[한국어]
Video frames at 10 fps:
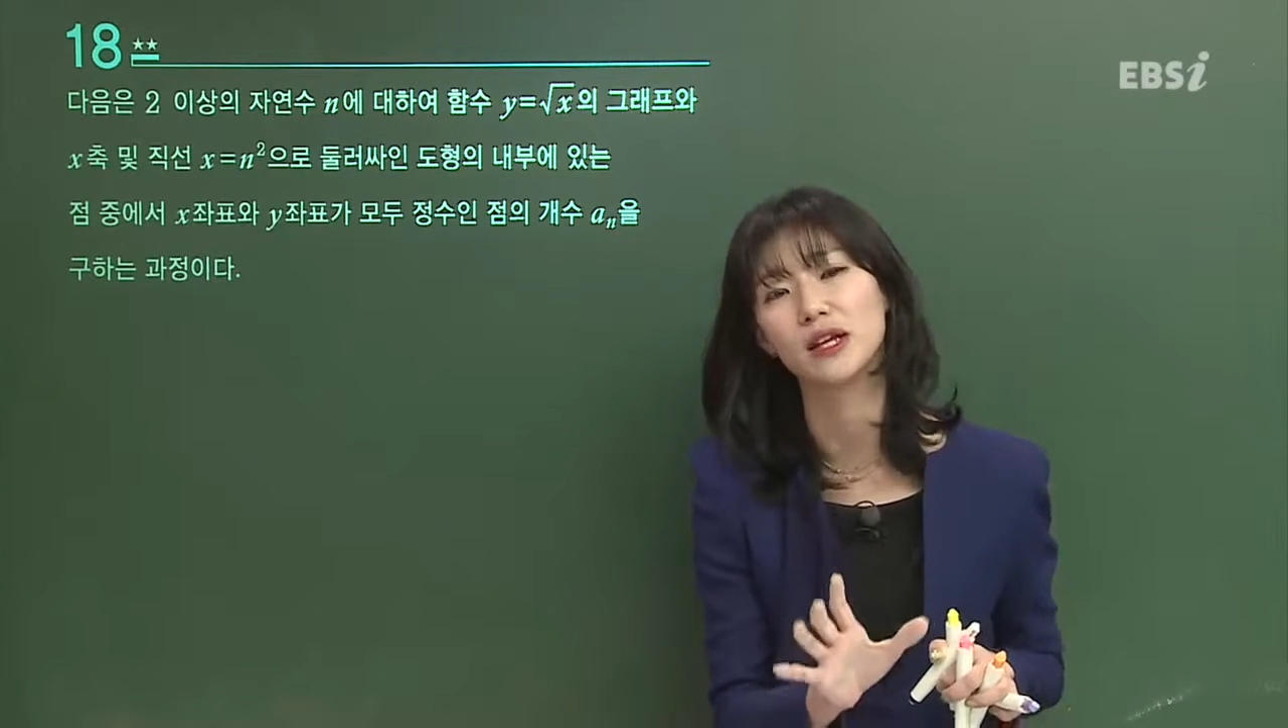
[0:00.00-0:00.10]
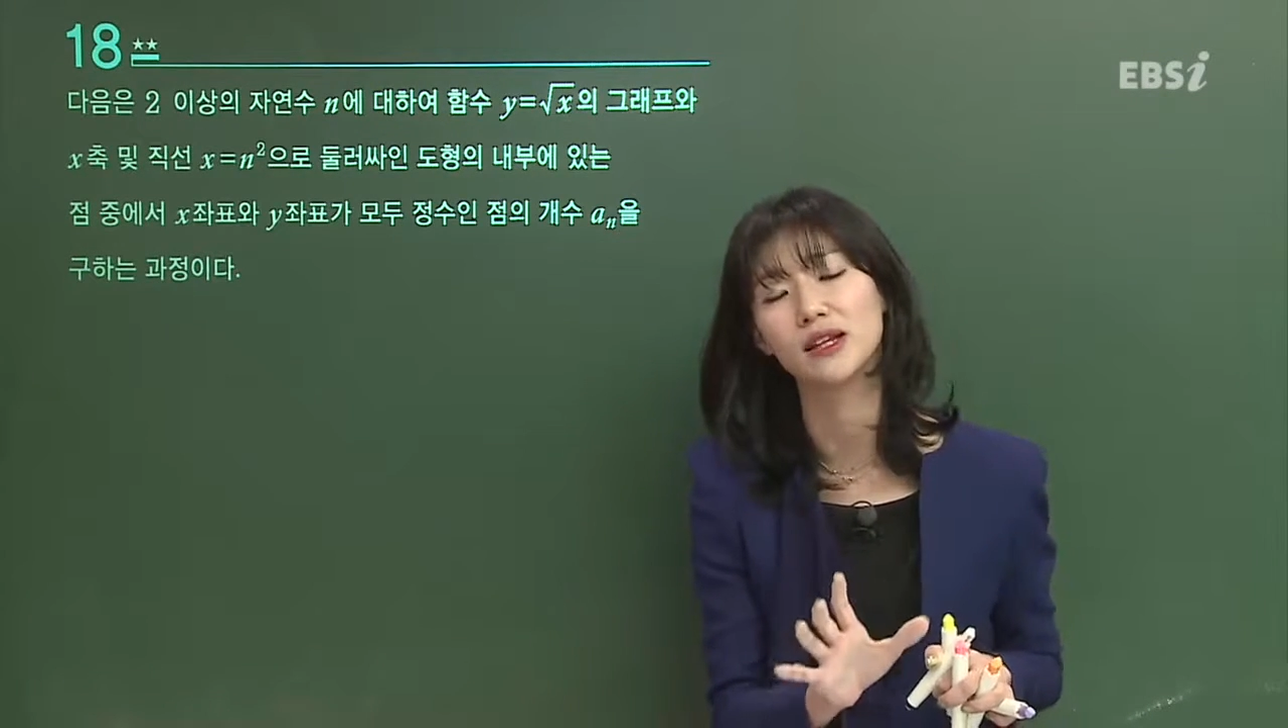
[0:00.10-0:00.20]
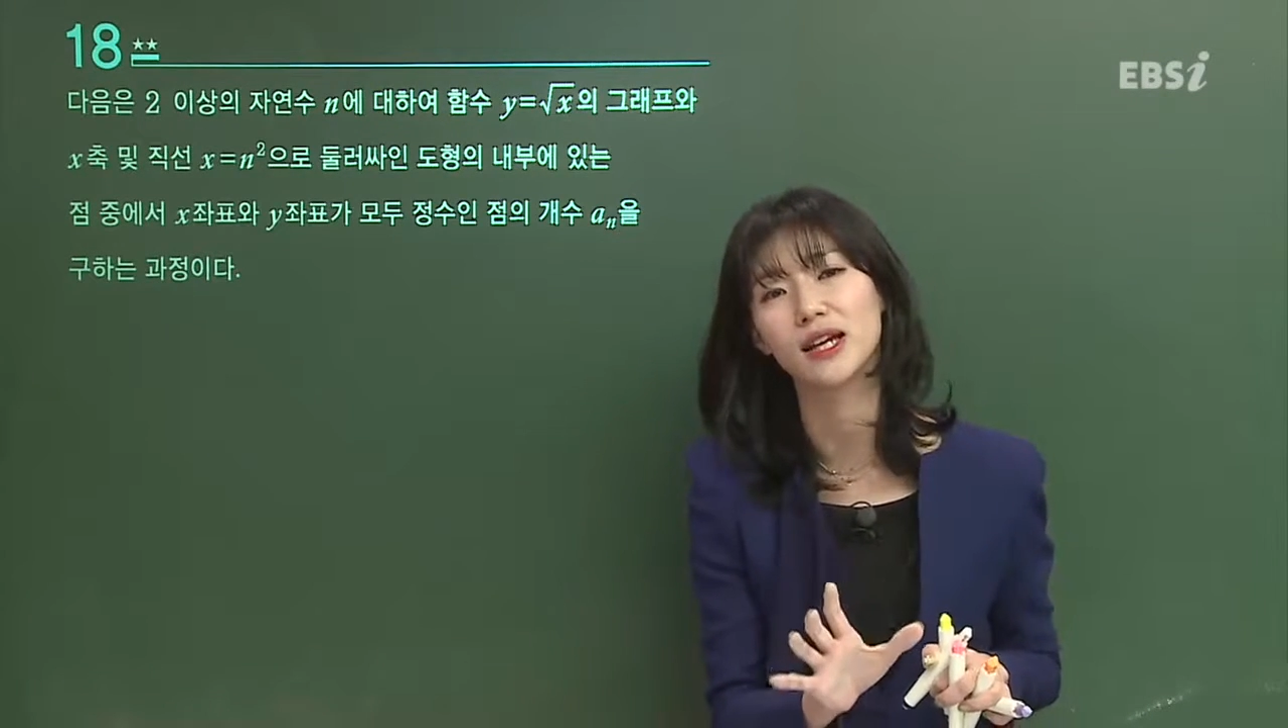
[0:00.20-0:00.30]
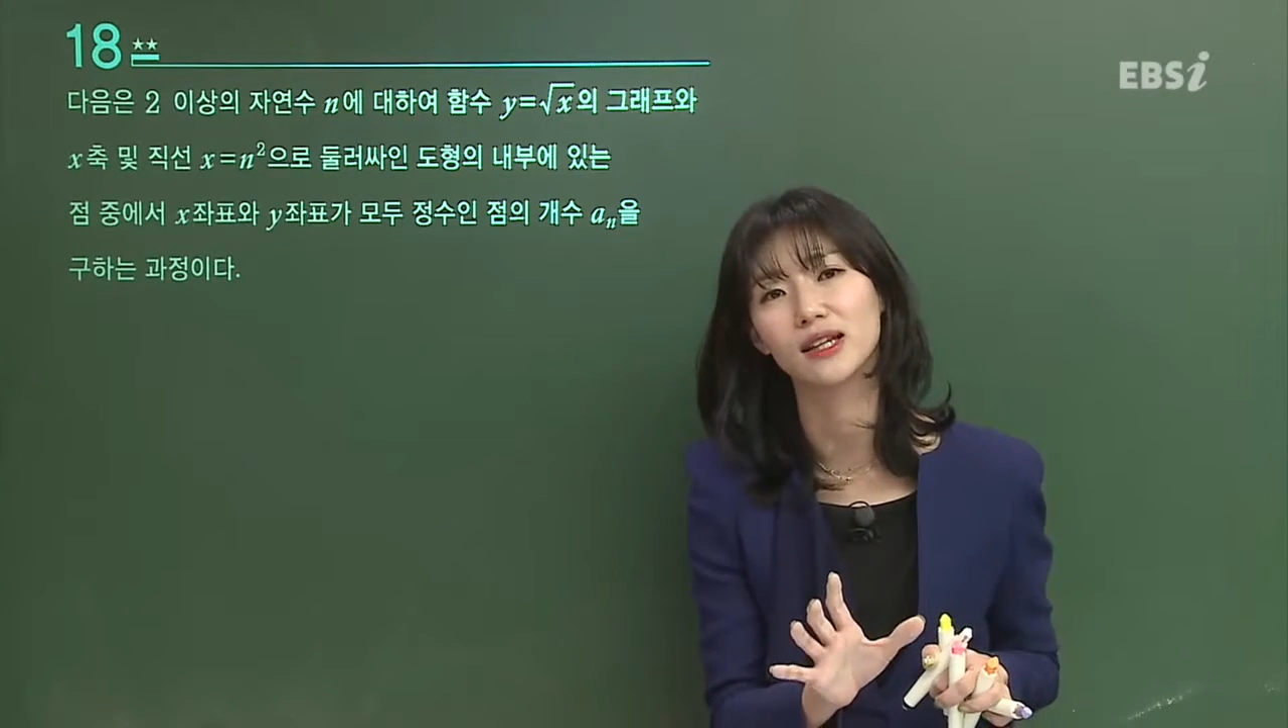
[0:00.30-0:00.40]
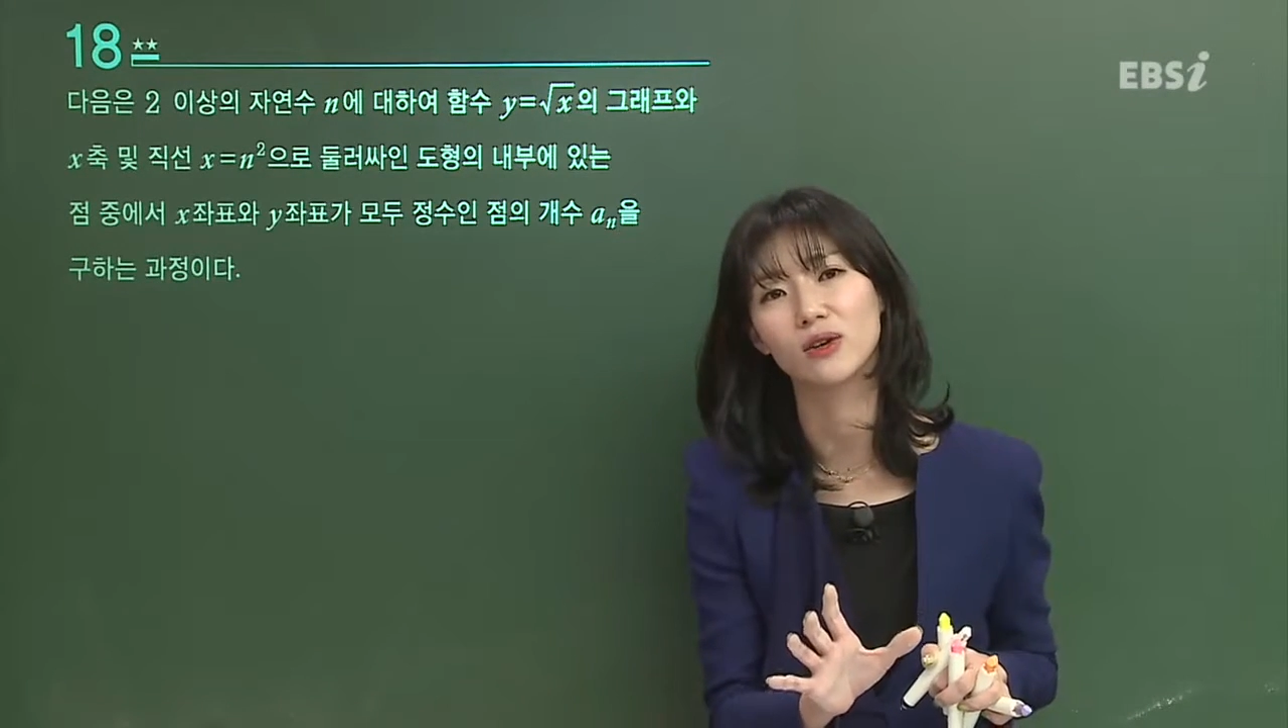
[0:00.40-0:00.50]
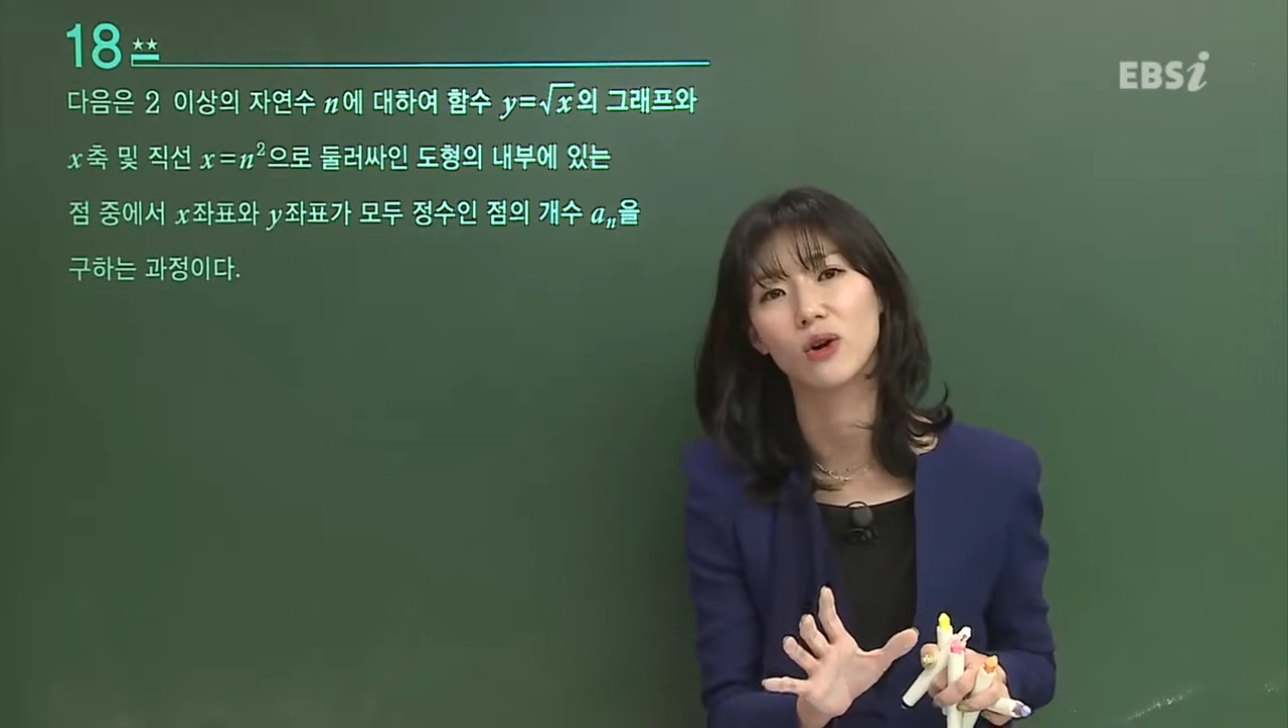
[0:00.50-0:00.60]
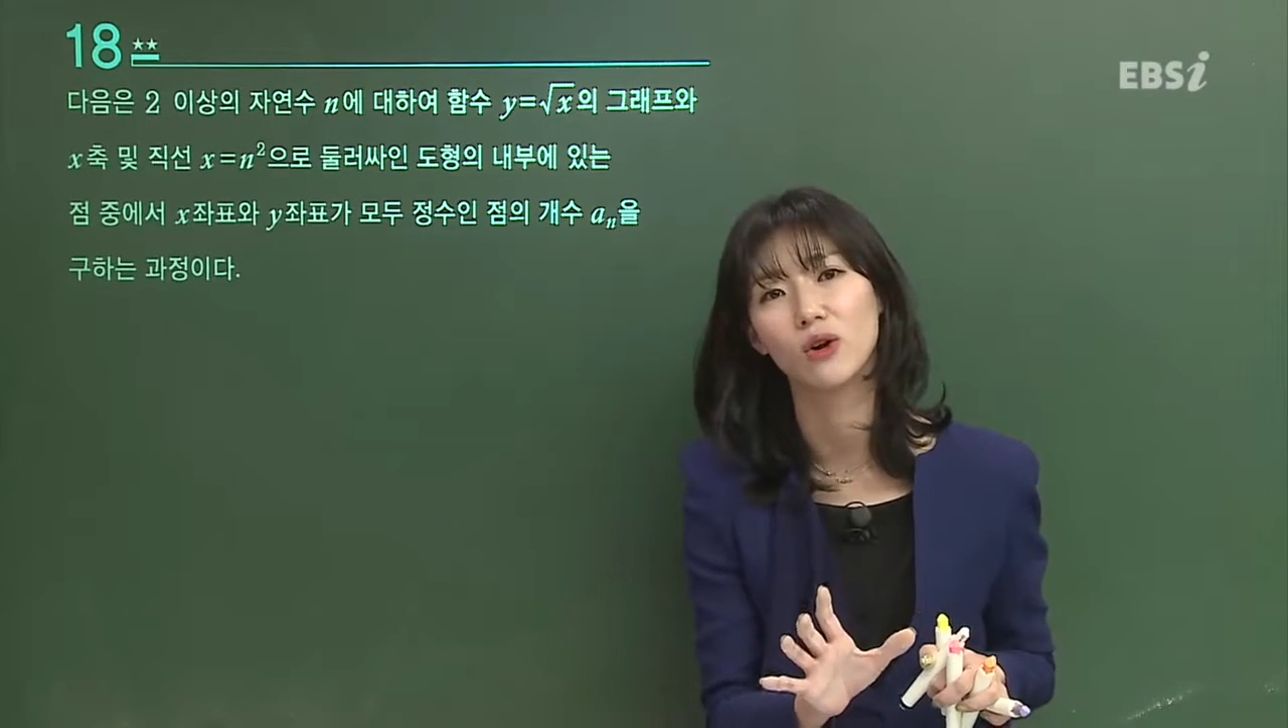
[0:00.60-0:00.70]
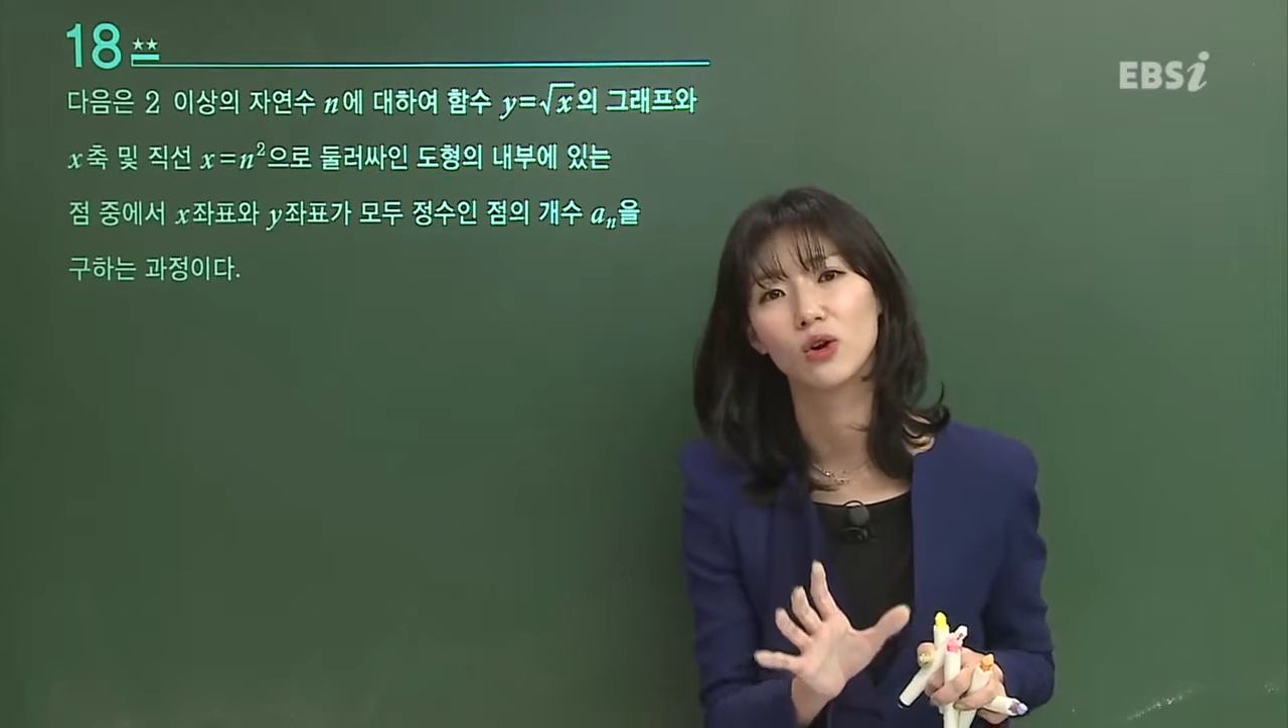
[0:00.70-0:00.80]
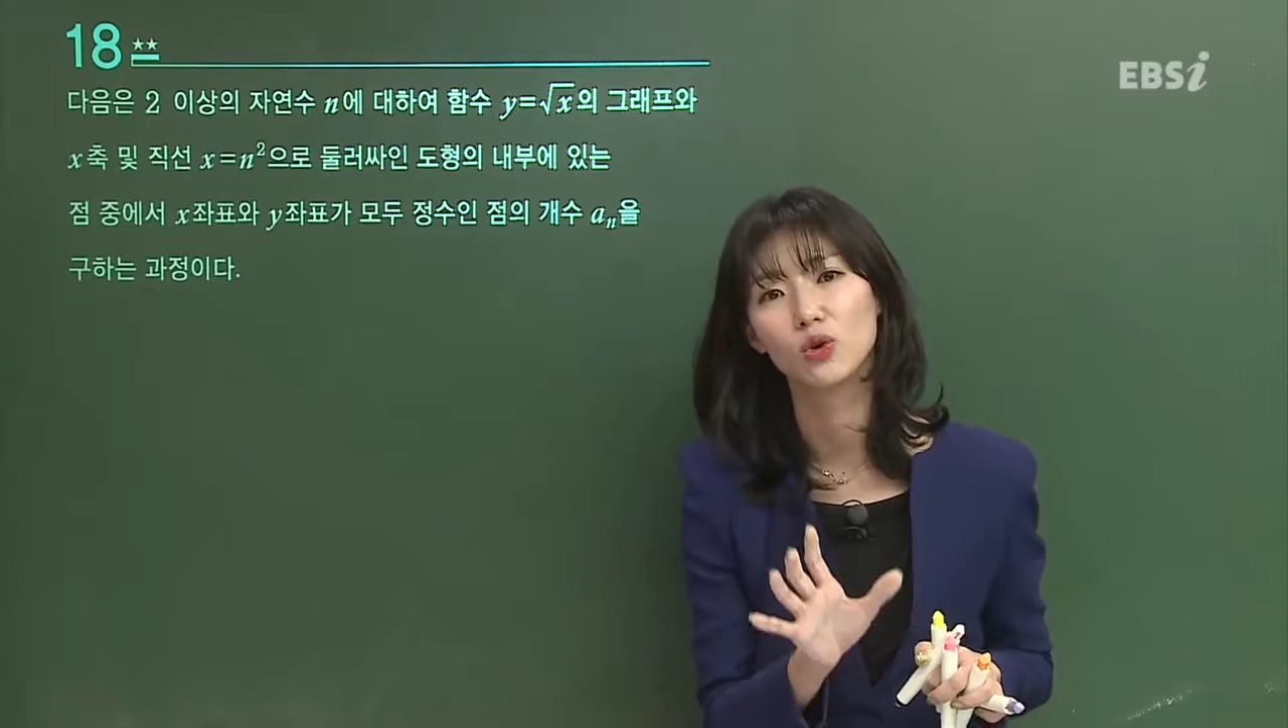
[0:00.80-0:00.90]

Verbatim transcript: 된다라는 거.